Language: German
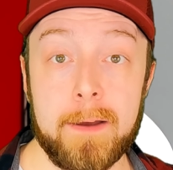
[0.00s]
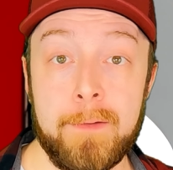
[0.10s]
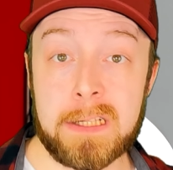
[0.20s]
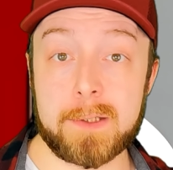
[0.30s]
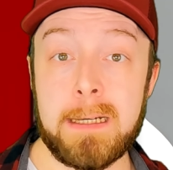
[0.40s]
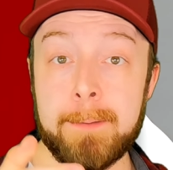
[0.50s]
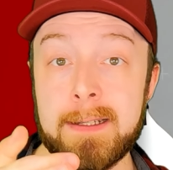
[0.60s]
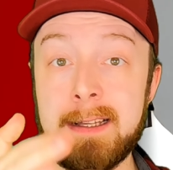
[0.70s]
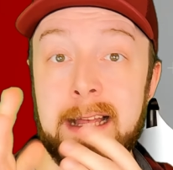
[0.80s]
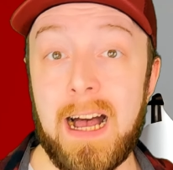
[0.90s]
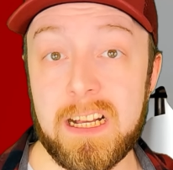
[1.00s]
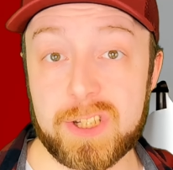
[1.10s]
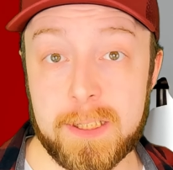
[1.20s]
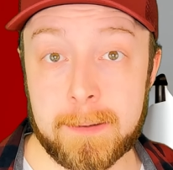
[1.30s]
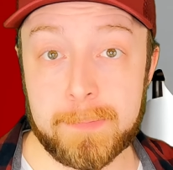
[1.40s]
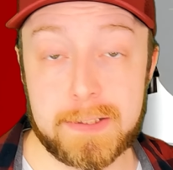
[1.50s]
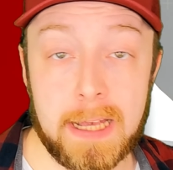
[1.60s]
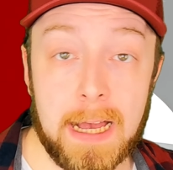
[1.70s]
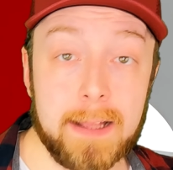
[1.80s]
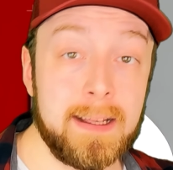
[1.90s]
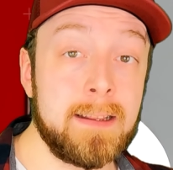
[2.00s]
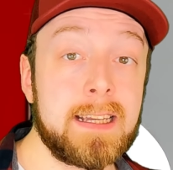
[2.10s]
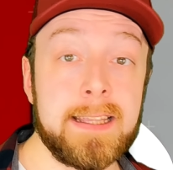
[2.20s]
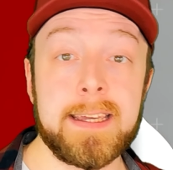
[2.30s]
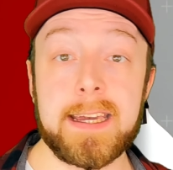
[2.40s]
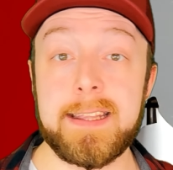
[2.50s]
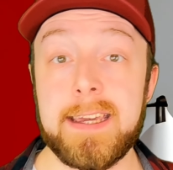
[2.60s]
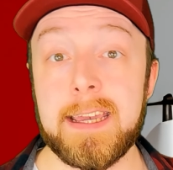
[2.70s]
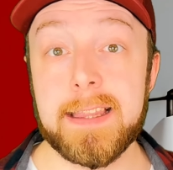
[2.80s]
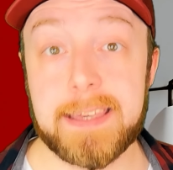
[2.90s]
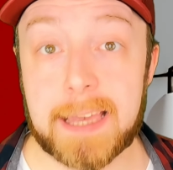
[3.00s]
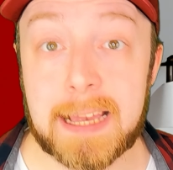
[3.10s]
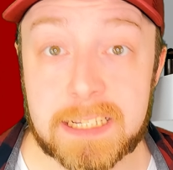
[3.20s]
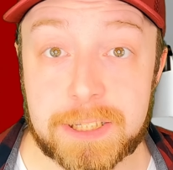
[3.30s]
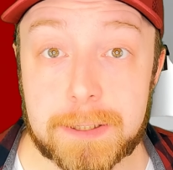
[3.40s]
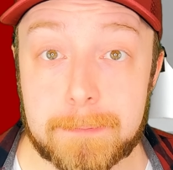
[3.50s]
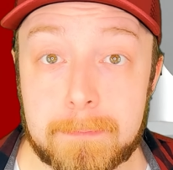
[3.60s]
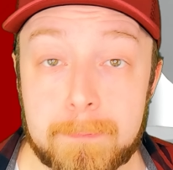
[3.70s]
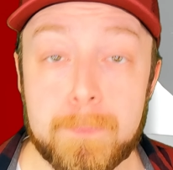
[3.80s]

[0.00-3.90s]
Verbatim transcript: Wenn du zum Beispiel jetzt einen Arsch nimmst, dann generiert er ähnliche Ärsche.